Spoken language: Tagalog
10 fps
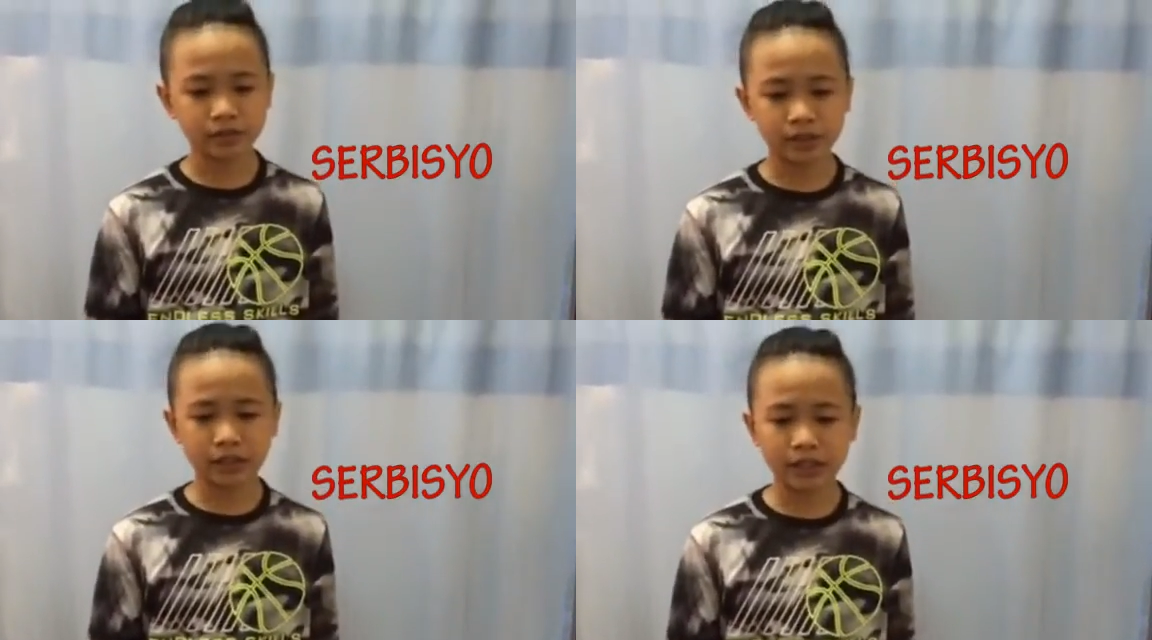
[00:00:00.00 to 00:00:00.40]

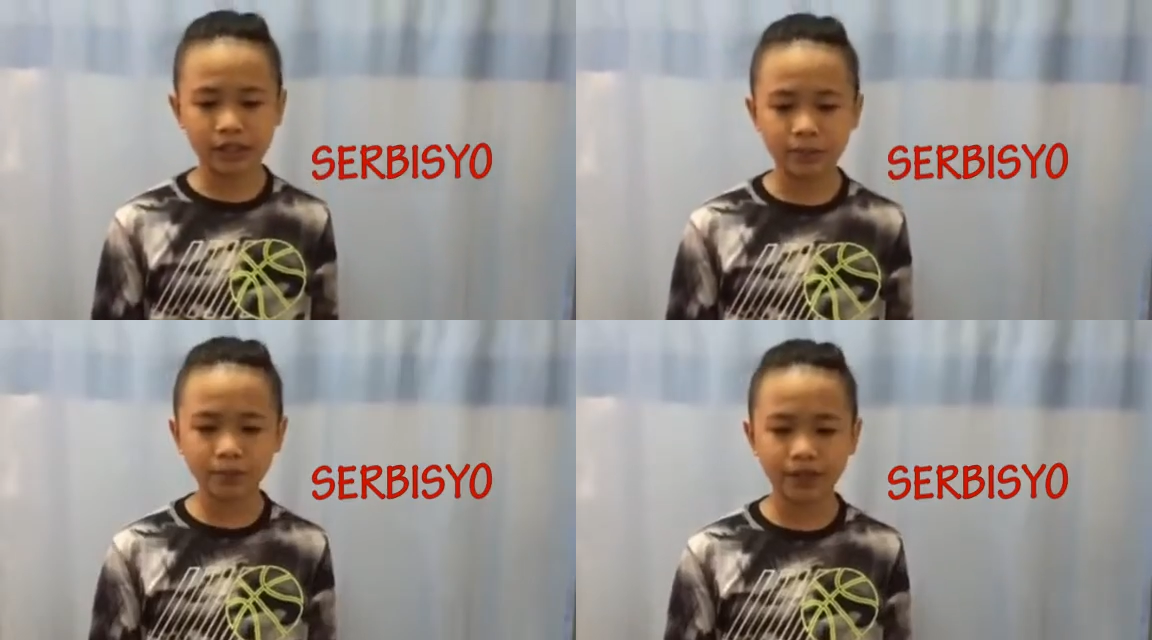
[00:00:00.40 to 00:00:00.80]

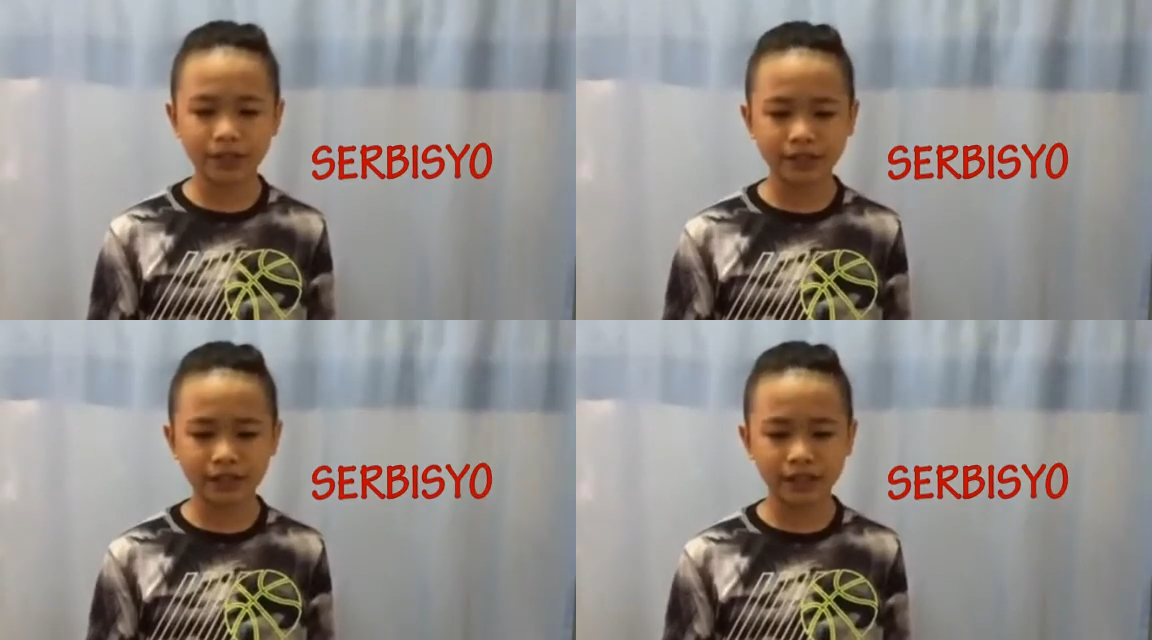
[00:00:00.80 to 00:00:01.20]
naganap na
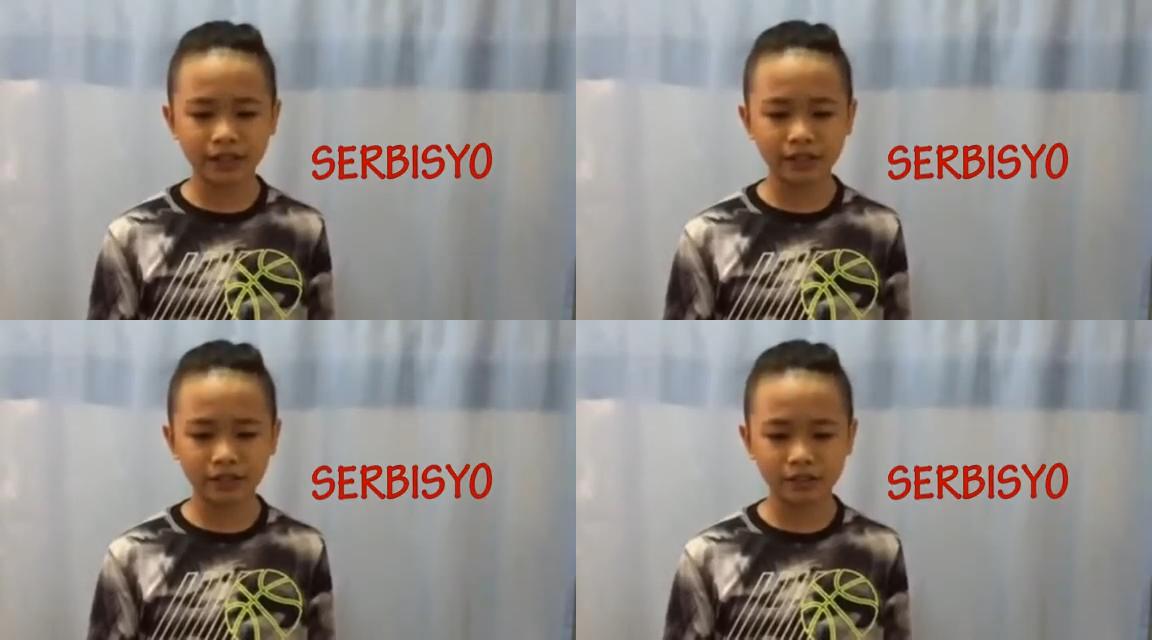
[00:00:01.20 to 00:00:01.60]
isang
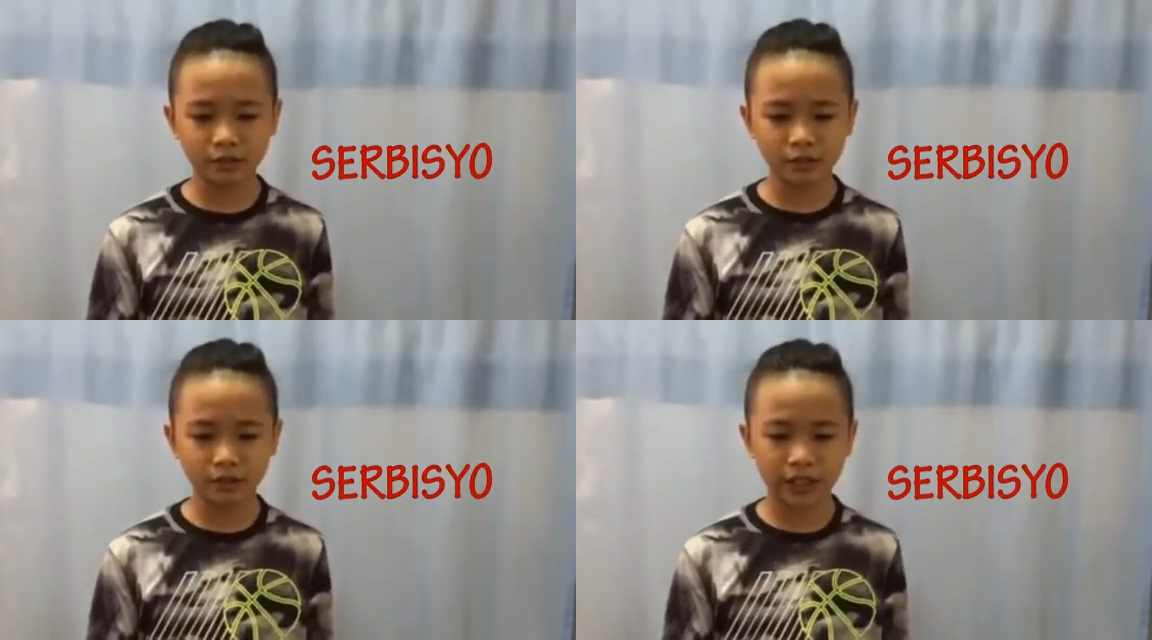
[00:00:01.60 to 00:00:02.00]

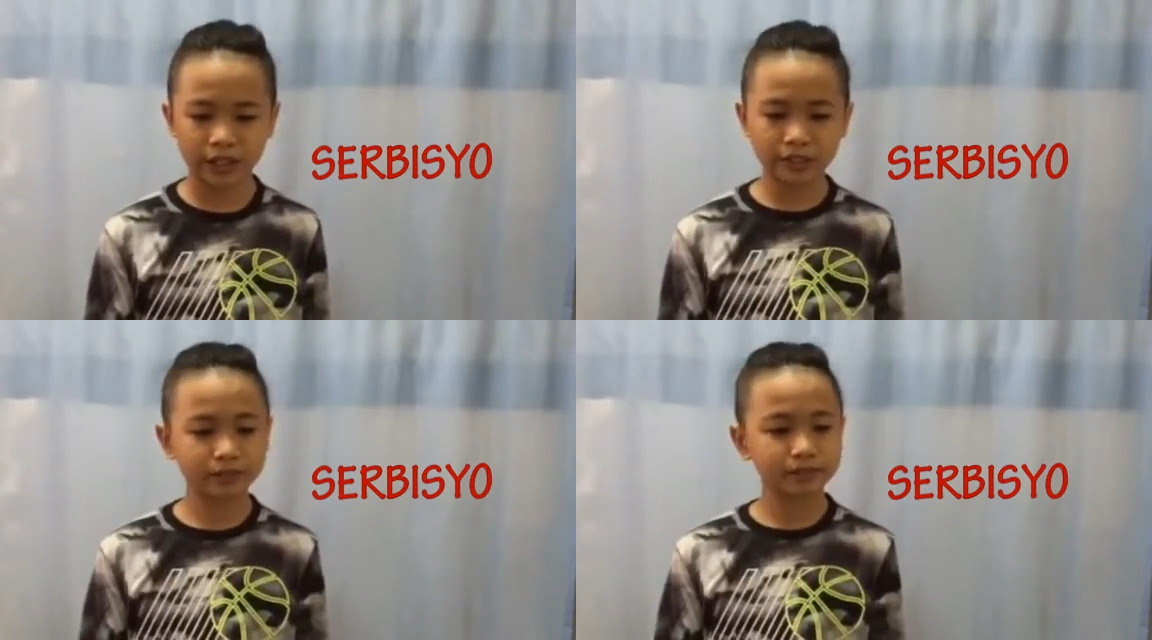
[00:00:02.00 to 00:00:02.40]
lugar.